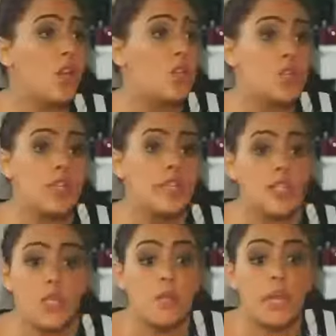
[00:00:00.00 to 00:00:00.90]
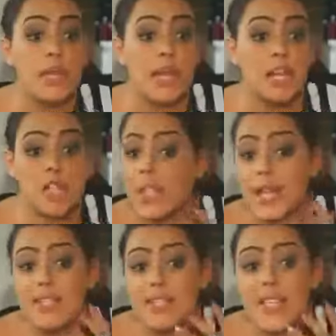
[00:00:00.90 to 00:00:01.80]
تخرج النتيجه من هنا العشيه
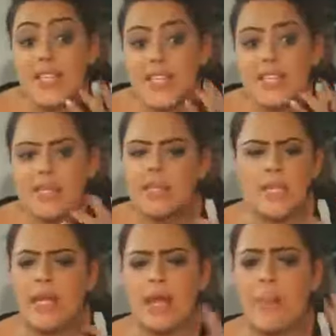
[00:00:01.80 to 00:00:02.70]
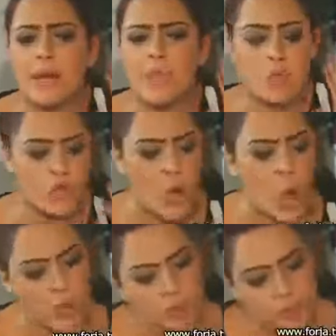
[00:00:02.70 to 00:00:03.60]
راني ستريسي ستريسي نلعب على المونسيون